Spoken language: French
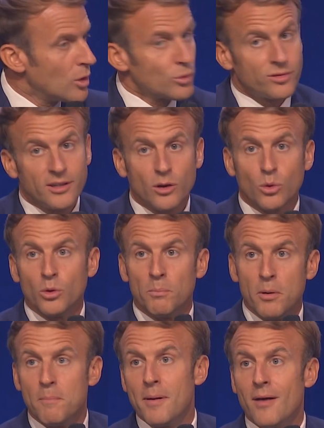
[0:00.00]
On sait qu'on ne
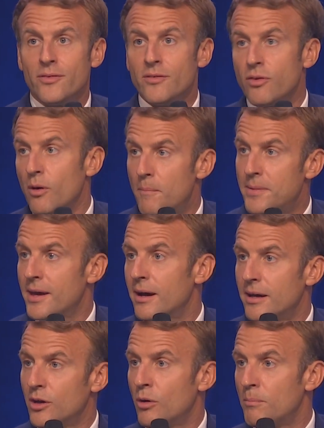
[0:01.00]
peut pas vivre
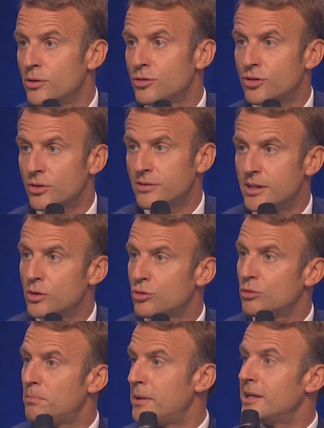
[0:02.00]
bien et en bonne santé dans
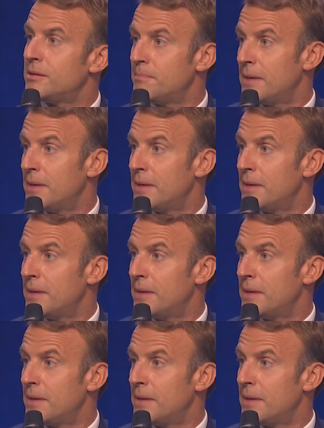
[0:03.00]
une planète